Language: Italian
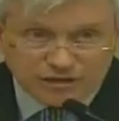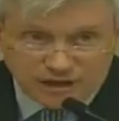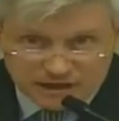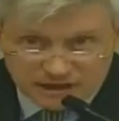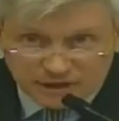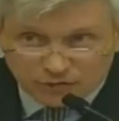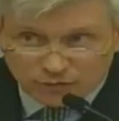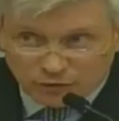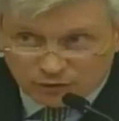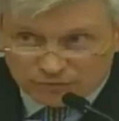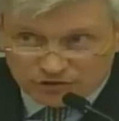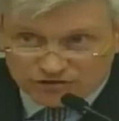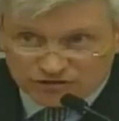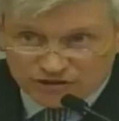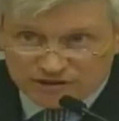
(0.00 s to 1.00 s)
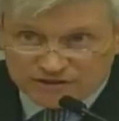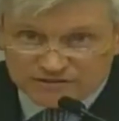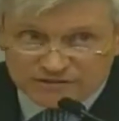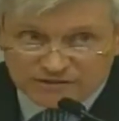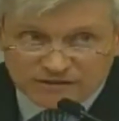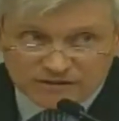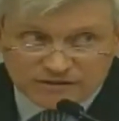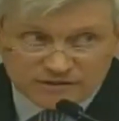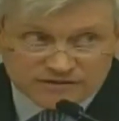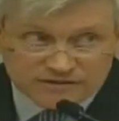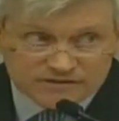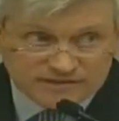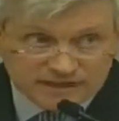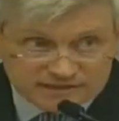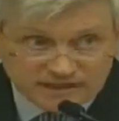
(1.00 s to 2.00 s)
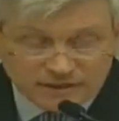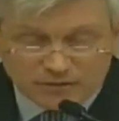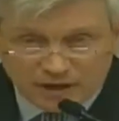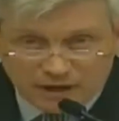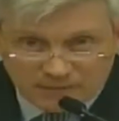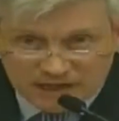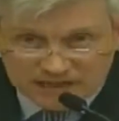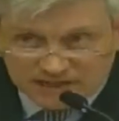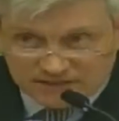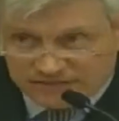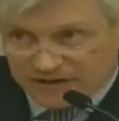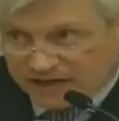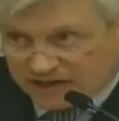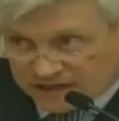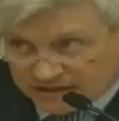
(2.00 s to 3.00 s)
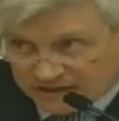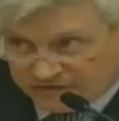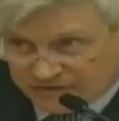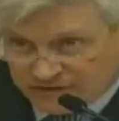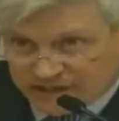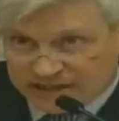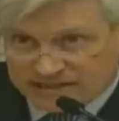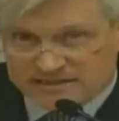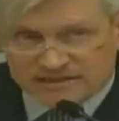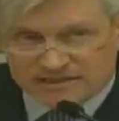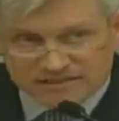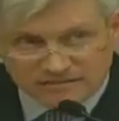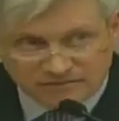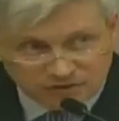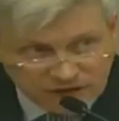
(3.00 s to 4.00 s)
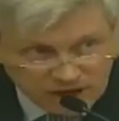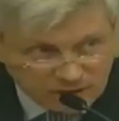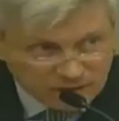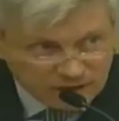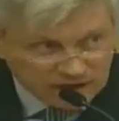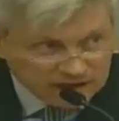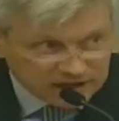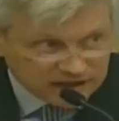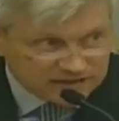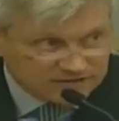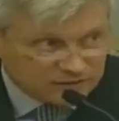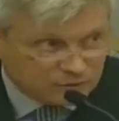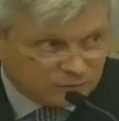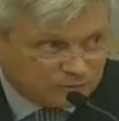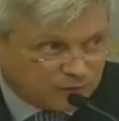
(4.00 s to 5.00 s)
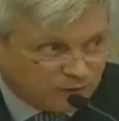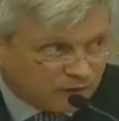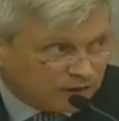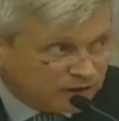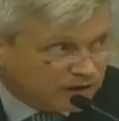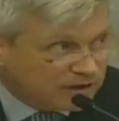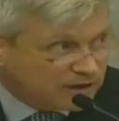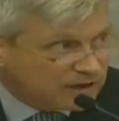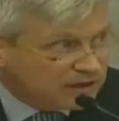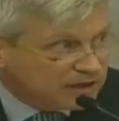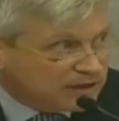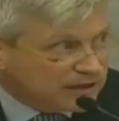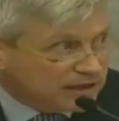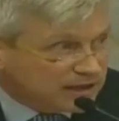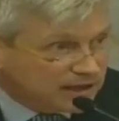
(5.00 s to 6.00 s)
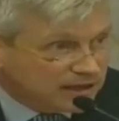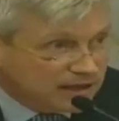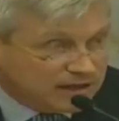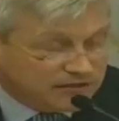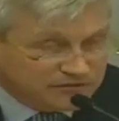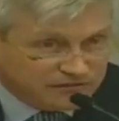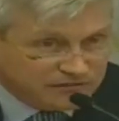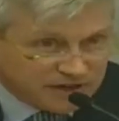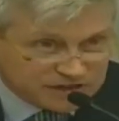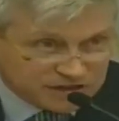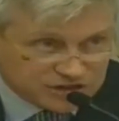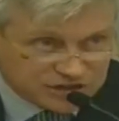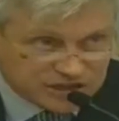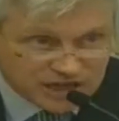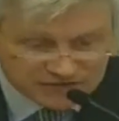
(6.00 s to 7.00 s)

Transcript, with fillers: ed economici si, si, sentano chiamati a fare la differenza e se vogliamo anche essere un po' eh, enfatici a